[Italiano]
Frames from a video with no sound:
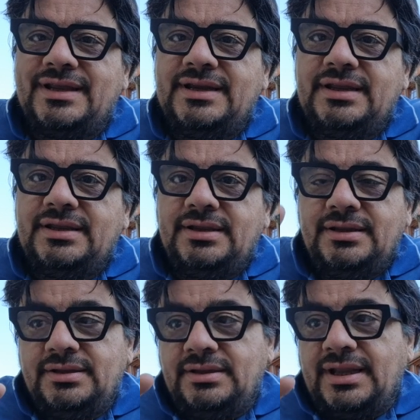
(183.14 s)
itali-
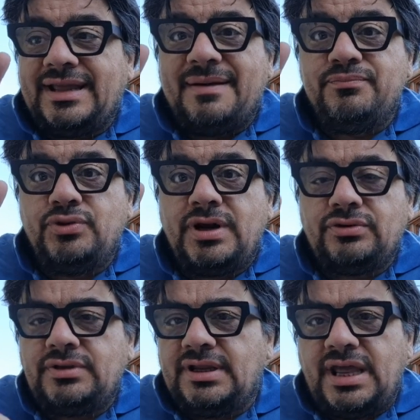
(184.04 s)
eh, del
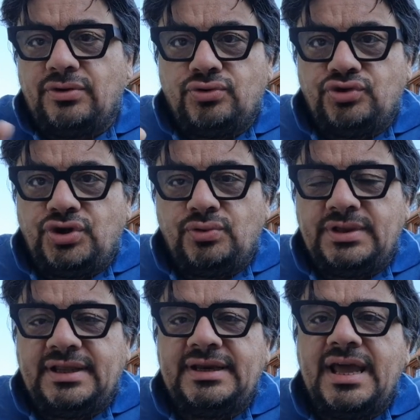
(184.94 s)
campionato italiano, non c'è
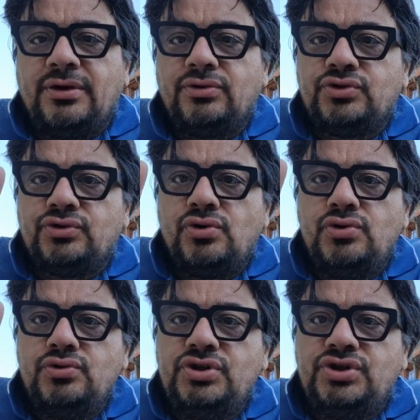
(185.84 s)
un italiano, sono
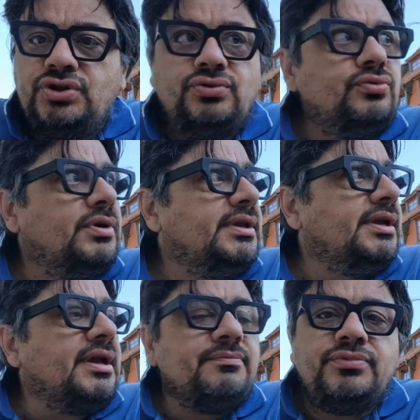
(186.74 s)
gli unici due
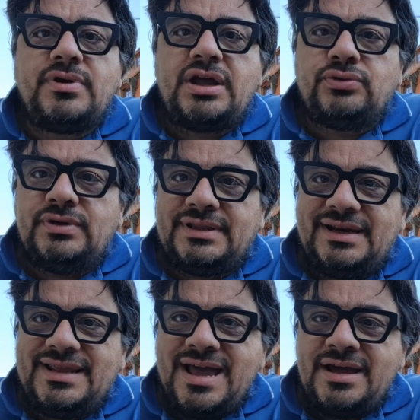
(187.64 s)
del campionato
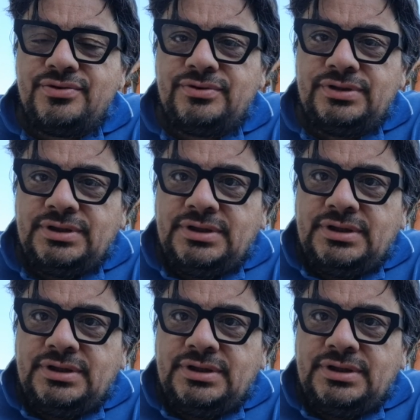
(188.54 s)
italiano